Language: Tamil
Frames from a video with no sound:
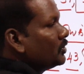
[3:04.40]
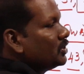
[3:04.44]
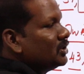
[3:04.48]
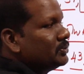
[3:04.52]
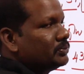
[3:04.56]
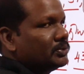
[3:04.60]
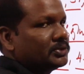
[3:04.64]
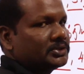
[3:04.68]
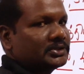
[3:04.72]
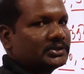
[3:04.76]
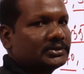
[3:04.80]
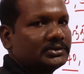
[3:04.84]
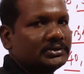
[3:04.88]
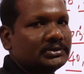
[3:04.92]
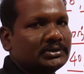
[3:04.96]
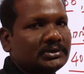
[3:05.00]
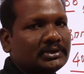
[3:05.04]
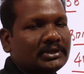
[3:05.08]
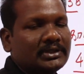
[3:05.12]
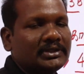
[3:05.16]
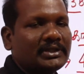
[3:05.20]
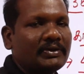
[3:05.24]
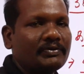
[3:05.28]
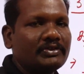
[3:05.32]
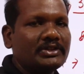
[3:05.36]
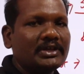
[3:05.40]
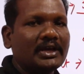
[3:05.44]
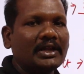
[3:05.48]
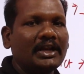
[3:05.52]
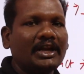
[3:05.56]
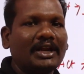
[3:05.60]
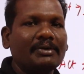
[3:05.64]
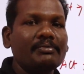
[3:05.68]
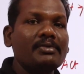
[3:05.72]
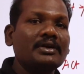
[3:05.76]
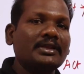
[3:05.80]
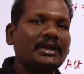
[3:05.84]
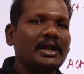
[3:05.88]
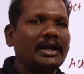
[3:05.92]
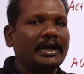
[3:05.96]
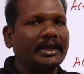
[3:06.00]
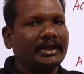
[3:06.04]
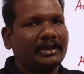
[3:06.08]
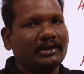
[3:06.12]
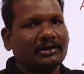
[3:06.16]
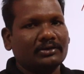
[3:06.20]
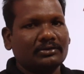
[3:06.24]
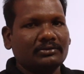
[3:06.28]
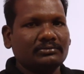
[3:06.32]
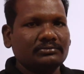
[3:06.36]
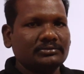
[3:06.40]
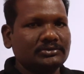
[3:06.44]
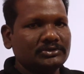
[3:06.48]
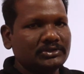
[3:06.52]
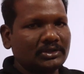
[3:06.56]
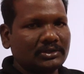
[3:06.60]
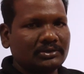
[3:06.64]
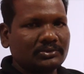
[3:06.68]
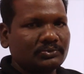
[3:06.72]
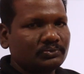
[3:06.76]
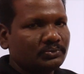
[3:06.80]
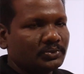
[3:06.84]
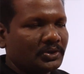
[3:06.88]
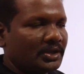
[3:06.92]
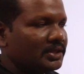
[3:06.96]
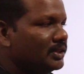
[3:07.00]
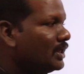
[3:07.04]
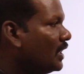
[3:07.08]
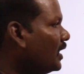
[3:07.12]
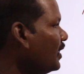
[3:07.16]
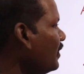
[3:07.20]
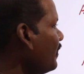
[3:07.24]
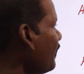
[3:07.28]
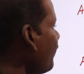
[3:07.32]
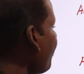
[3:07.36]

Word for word: முடிஞ்சு போச்சு இந்த விதிகள் எல்லாமே அதில் அடங்கியிருக்கு சரி புரியுதா